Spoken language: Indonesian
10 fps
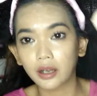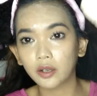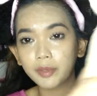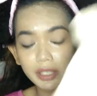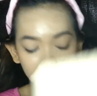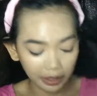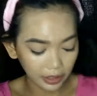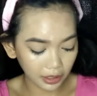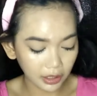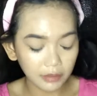kalau
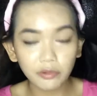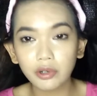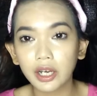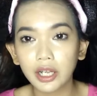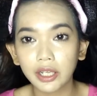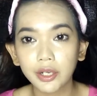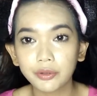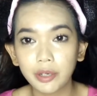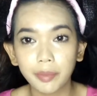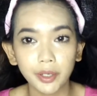misalnya muka kalian
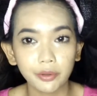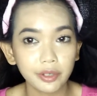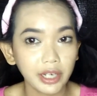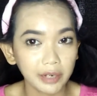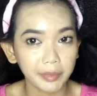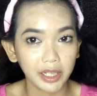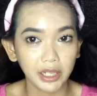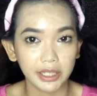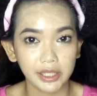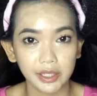udah penuh dengan milk
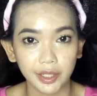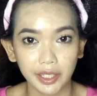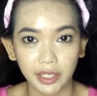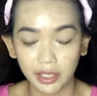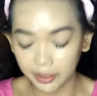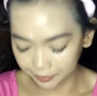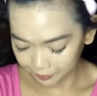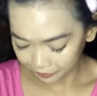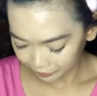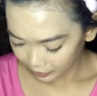cleansernya
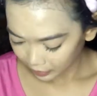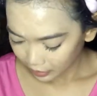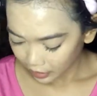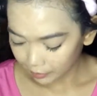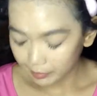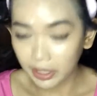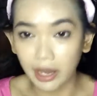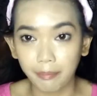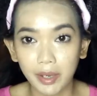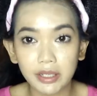ambil
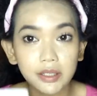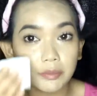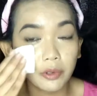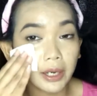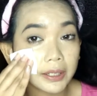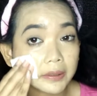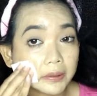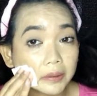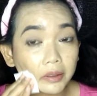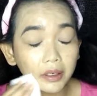kapas buat
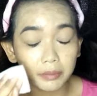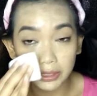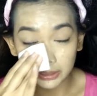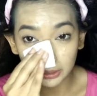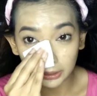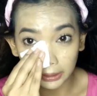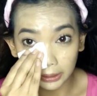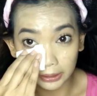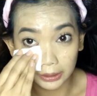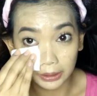
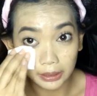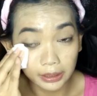ngebersihin